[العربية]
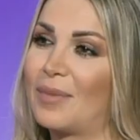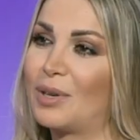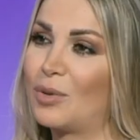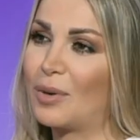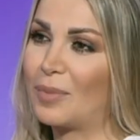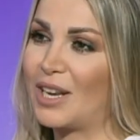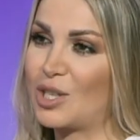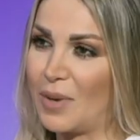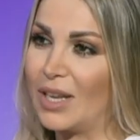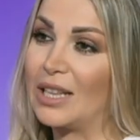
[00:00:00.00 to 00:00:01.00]
مع بيلوك من
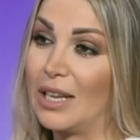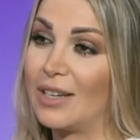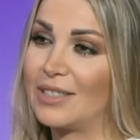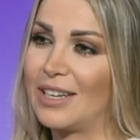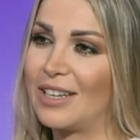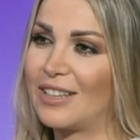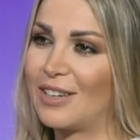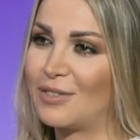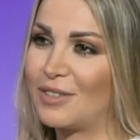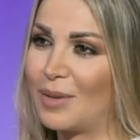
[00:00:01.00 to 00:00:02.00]
اجمل الاطلالات يلي
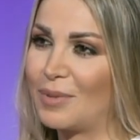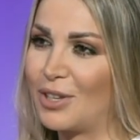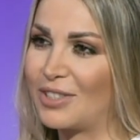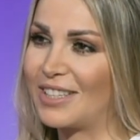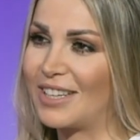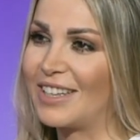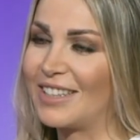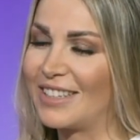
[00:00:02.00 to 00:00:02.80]
طلت فيها بيونسي